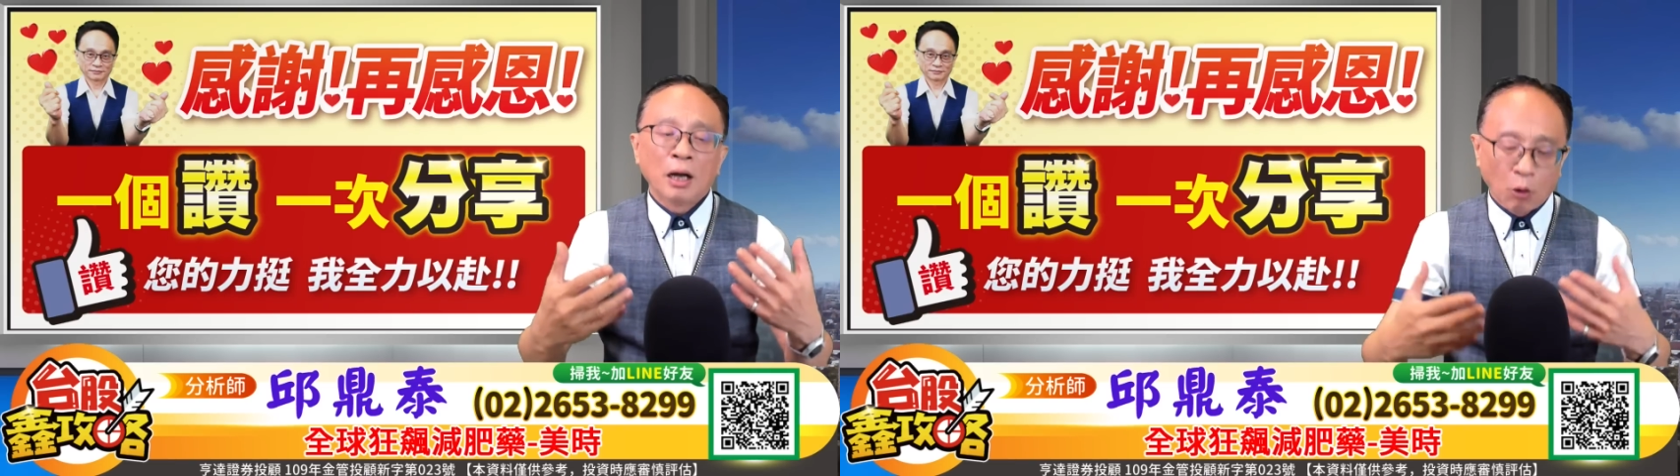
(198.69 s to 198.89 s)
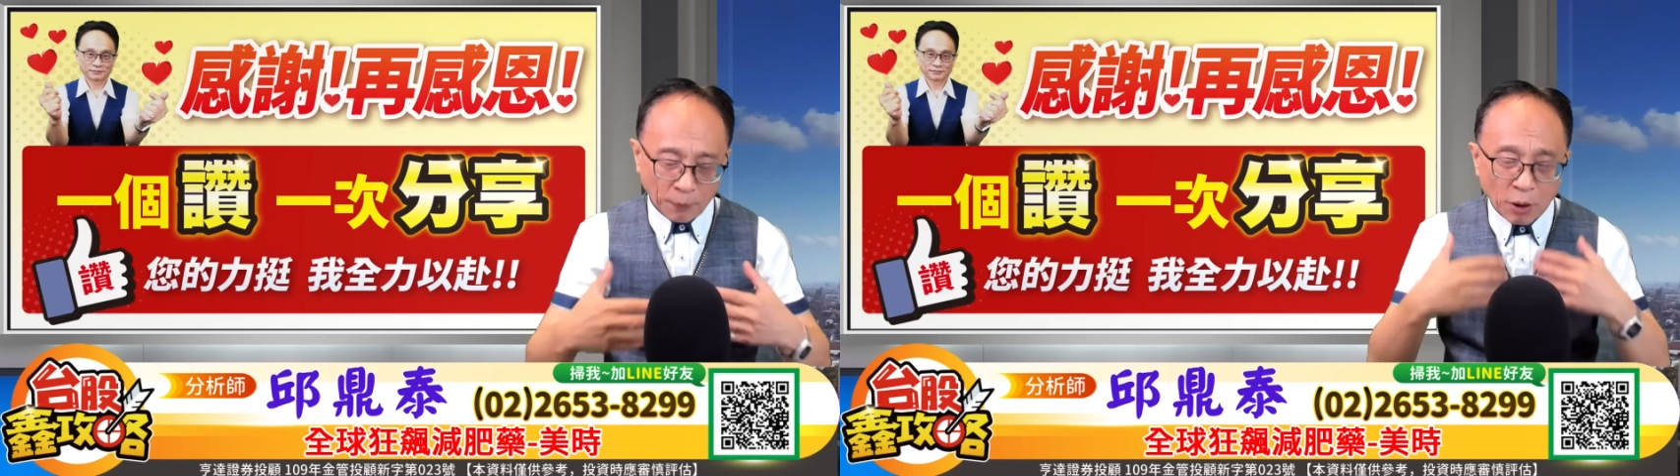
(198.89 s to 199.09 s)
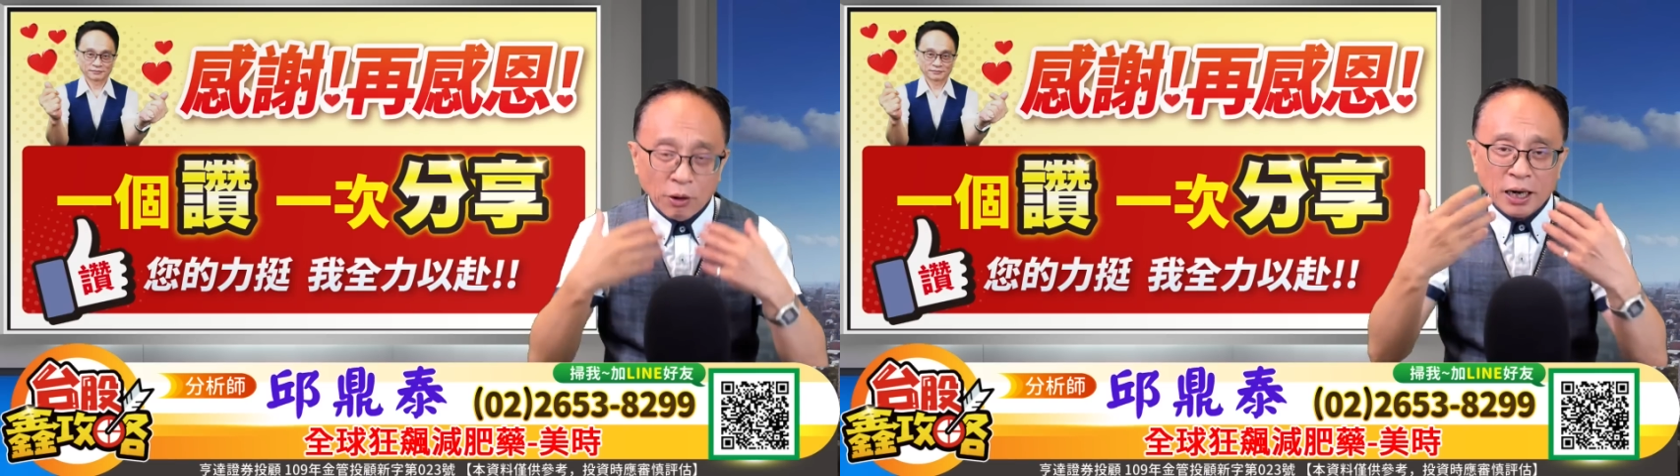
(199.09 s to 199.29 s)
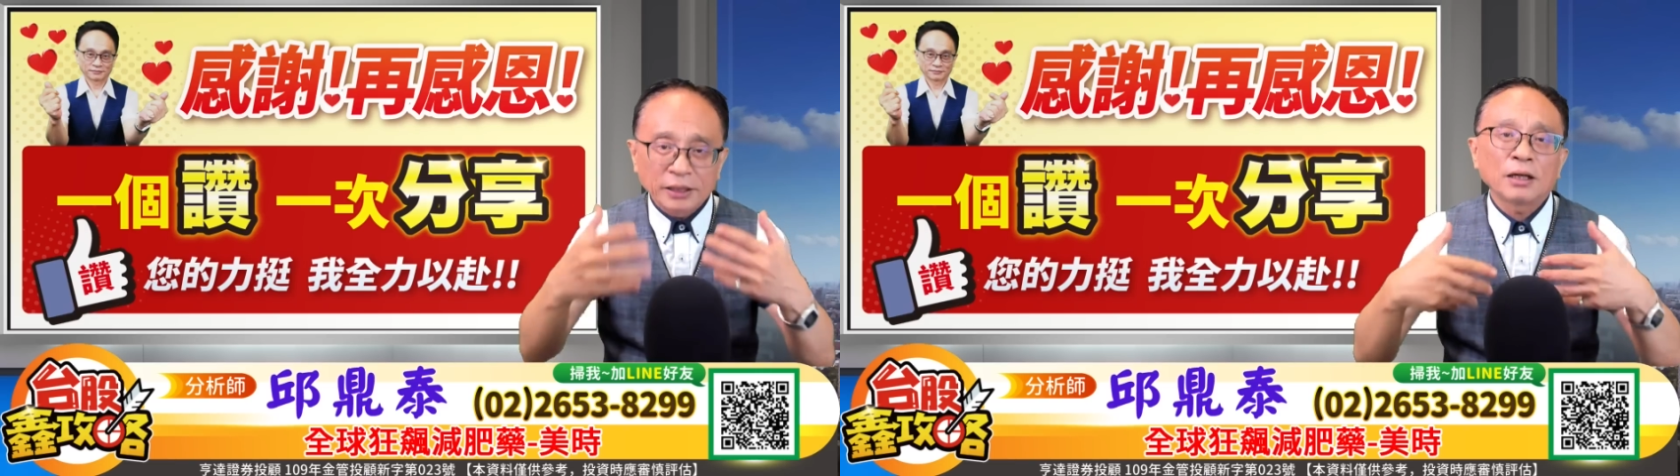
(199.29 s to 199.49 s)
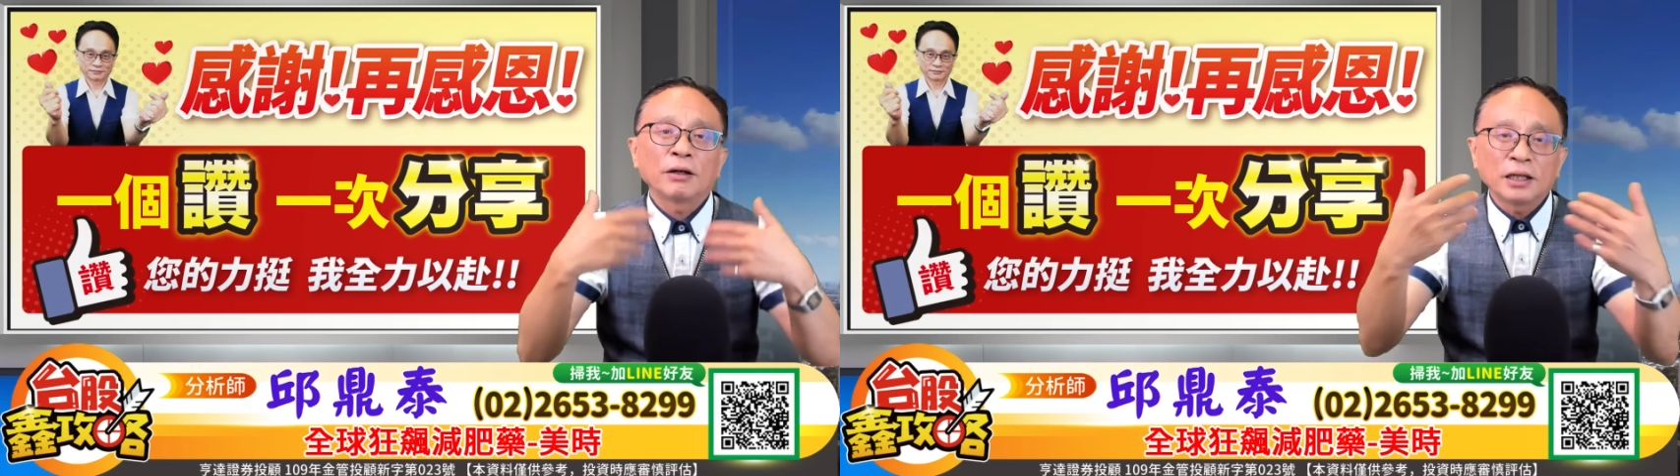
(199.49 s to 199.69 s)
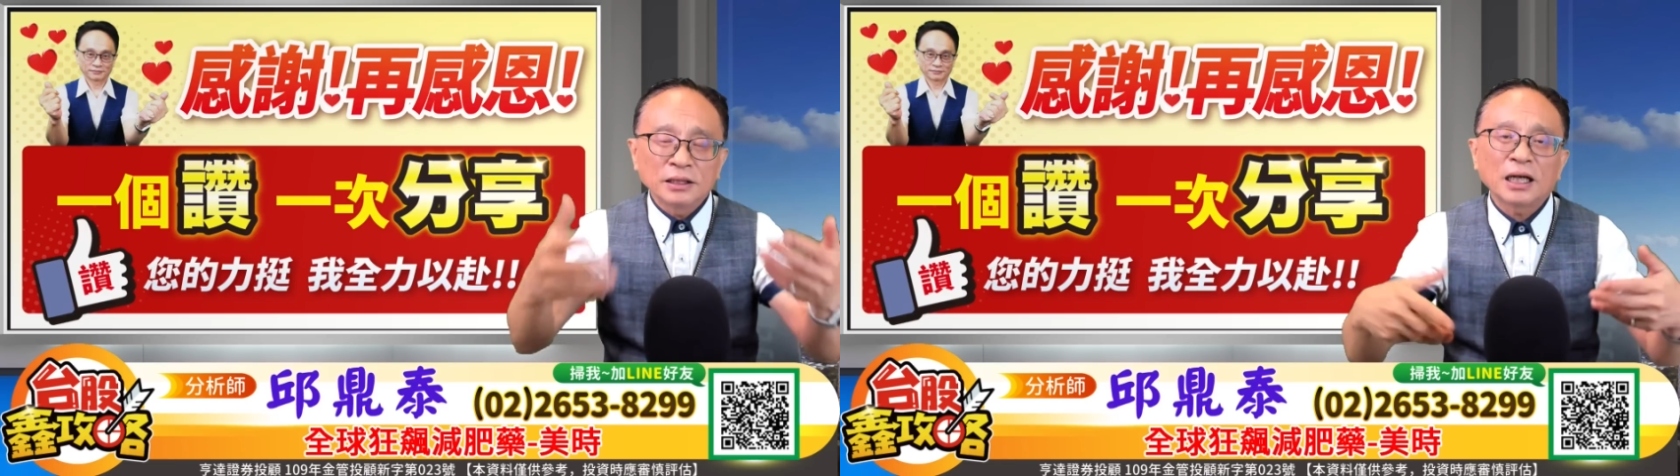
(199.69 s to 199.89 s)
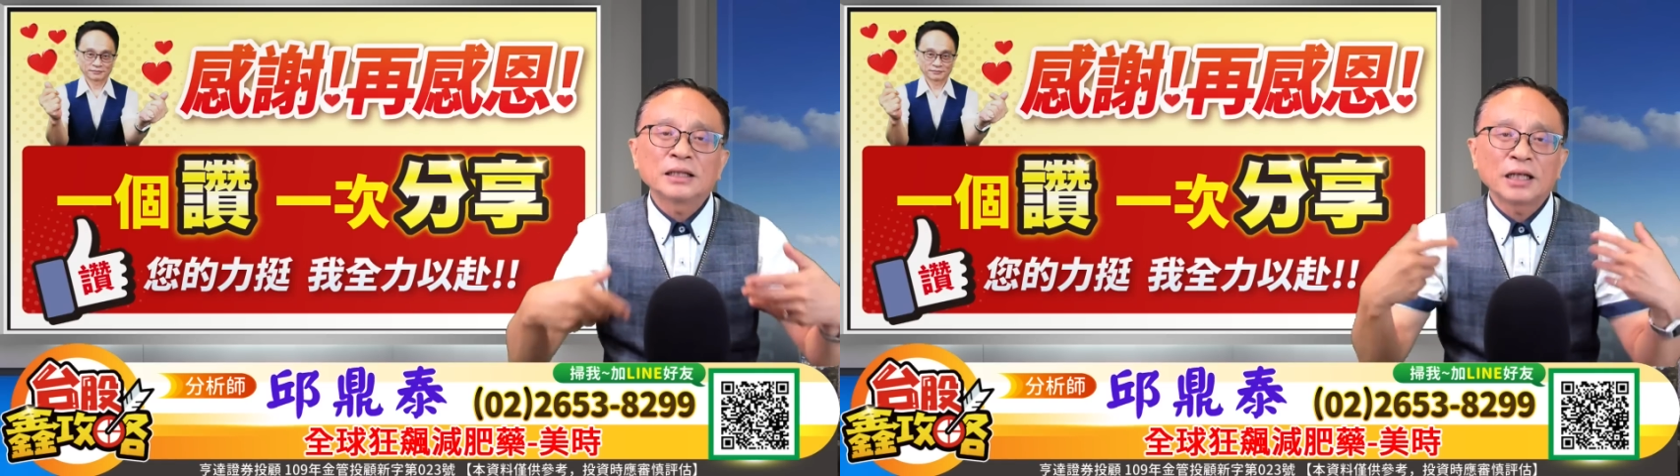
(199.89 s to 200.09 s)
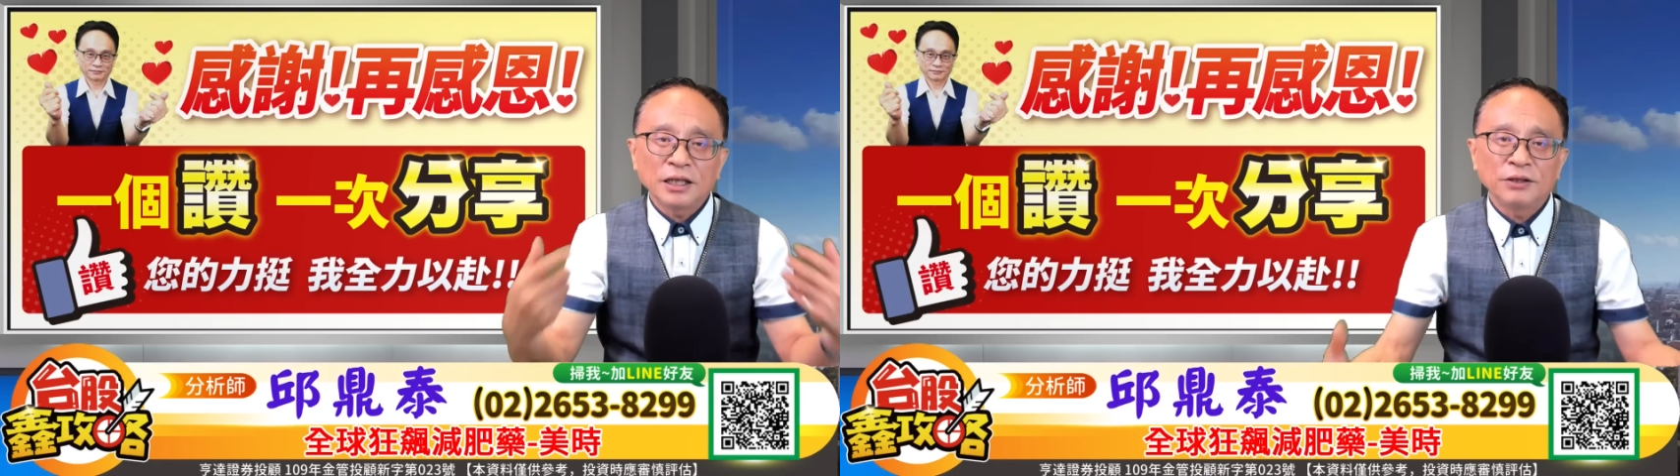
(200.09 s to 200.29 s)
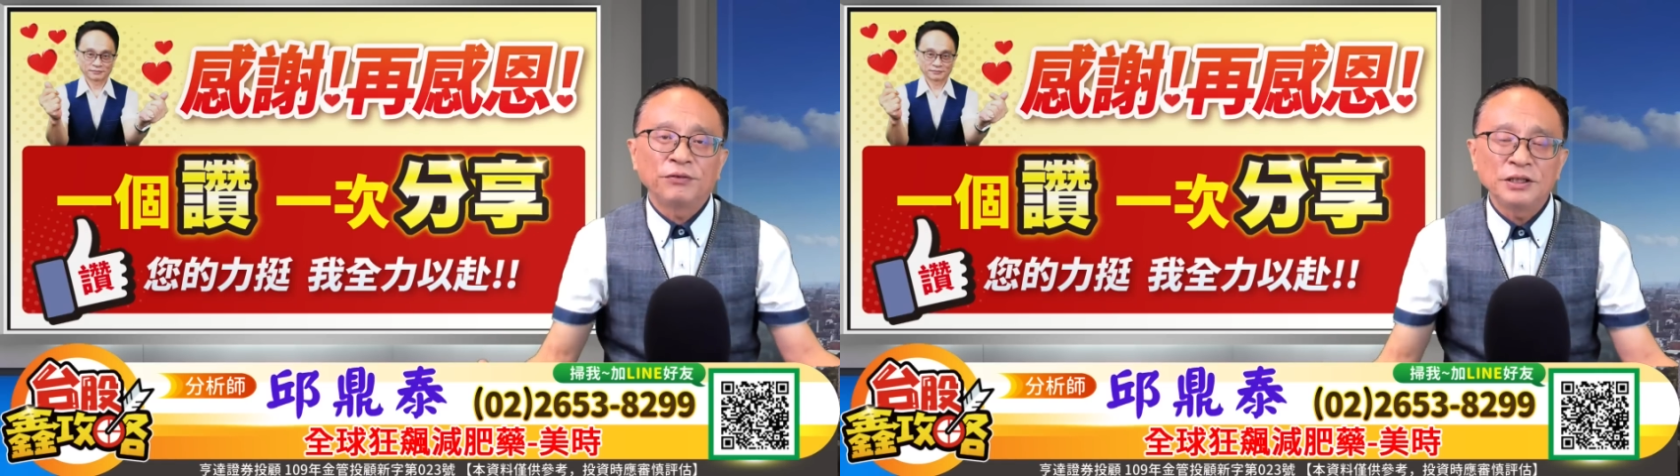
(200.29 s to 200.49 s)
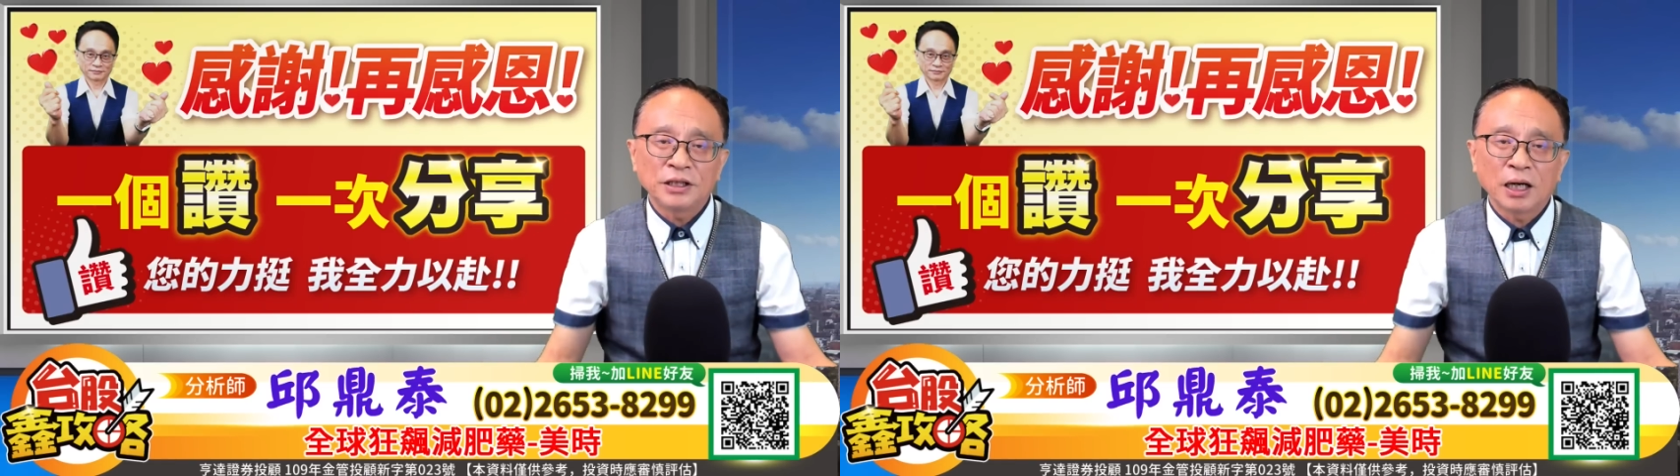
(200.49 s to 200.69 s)
我把我看到来跟大家一起
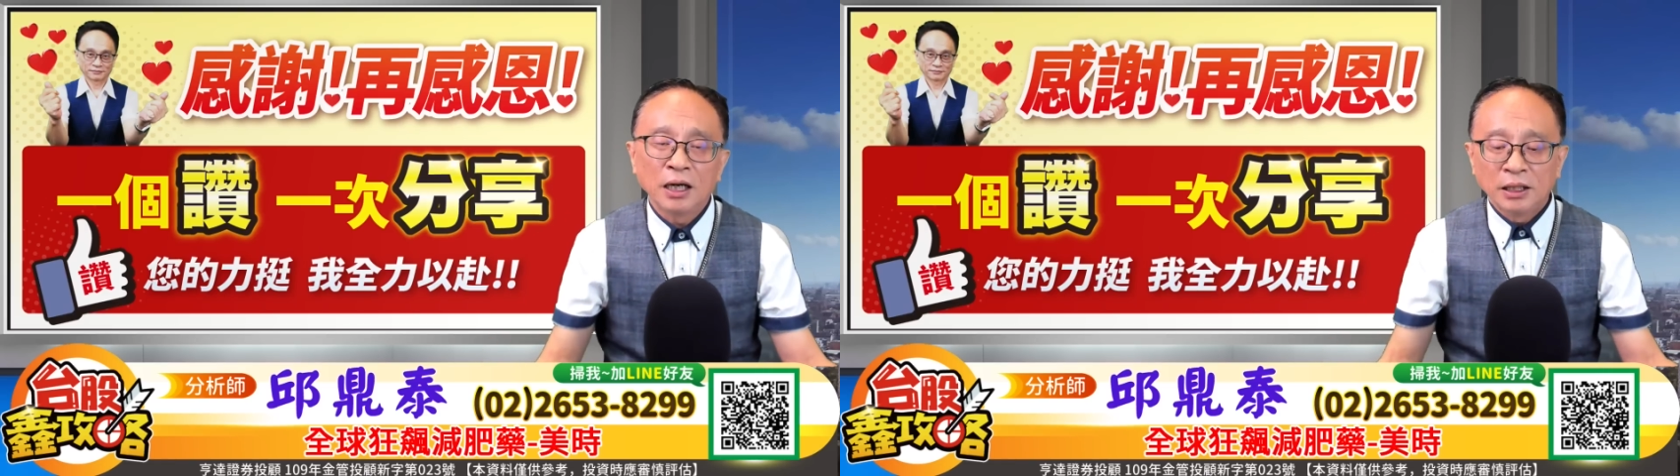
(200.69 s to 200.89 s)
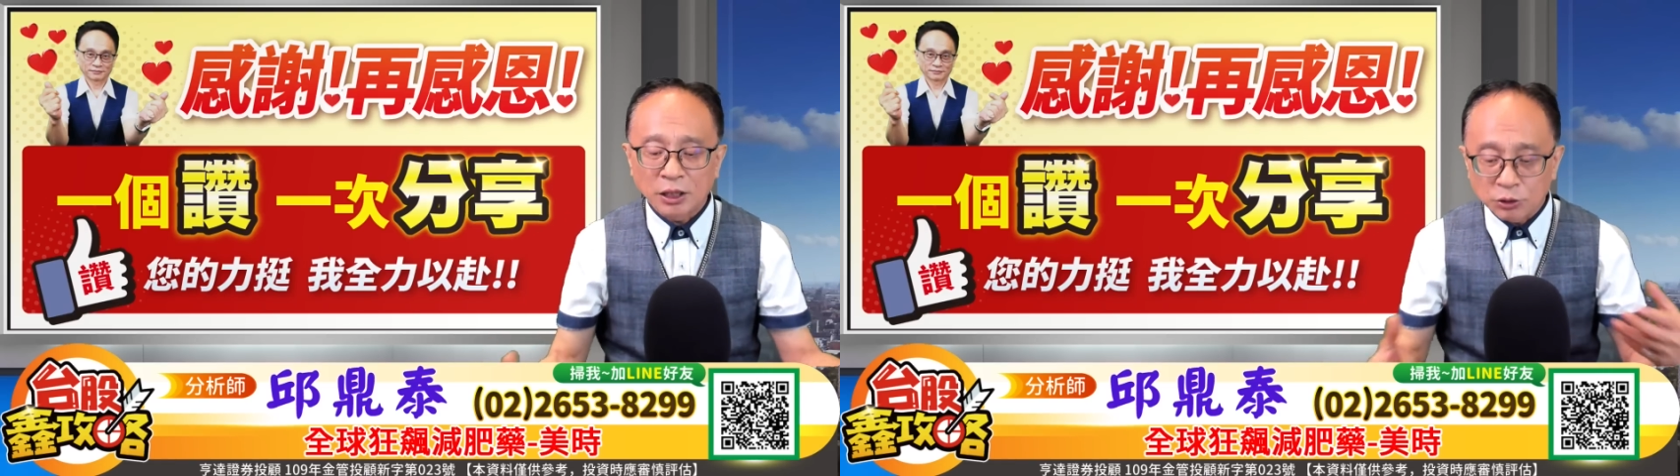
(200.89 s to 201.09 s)
分享啊。